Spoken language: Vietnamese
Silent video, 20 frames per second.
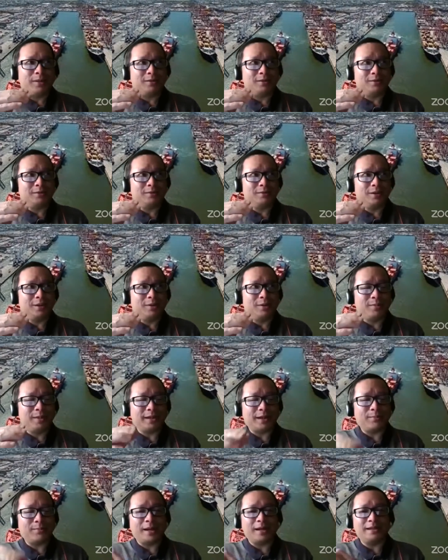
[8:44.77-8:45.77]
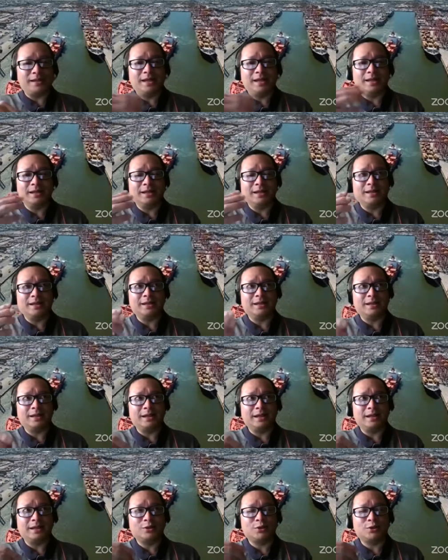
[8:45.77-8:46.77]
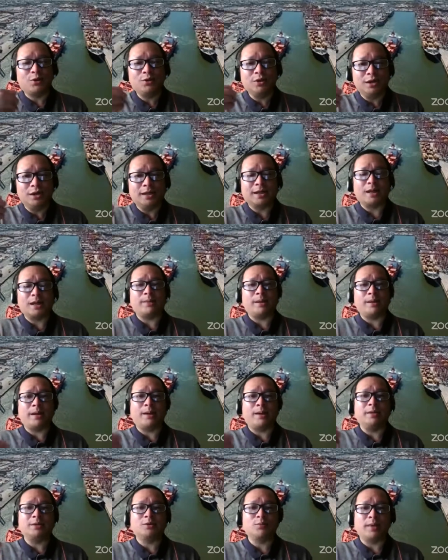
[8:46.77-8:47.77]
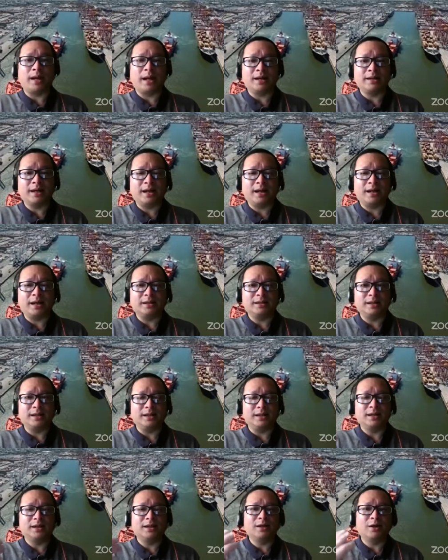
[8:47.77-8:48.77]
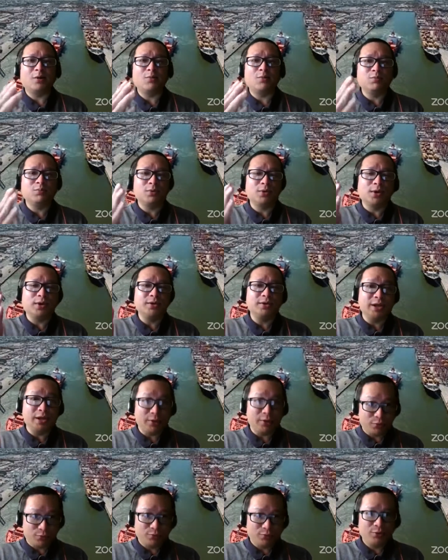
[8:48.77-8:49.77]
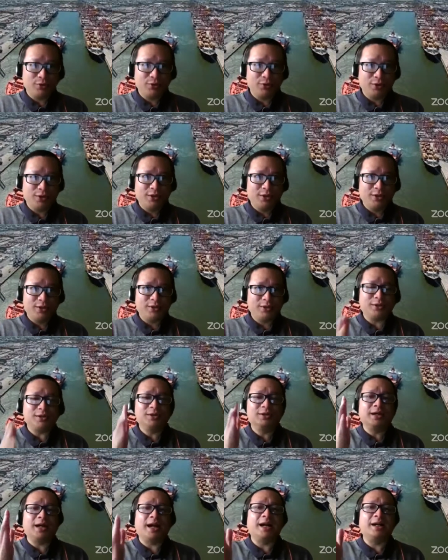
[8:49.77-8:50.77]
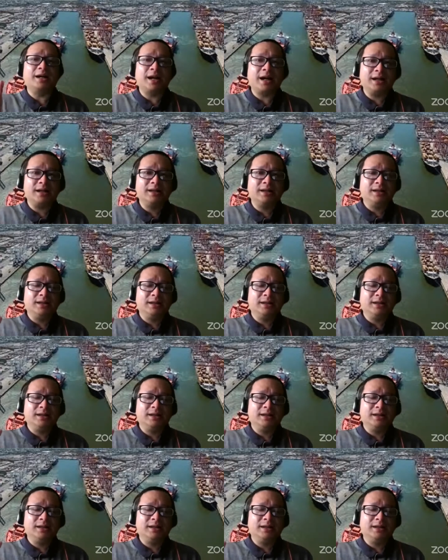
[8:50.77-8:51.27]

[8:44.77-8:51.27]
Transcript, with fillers: nếu mà các bạn nhìn cái cái cái số lượng các bài báo mà xuất bản ra thì nó không có nhiều nó cứ rải rác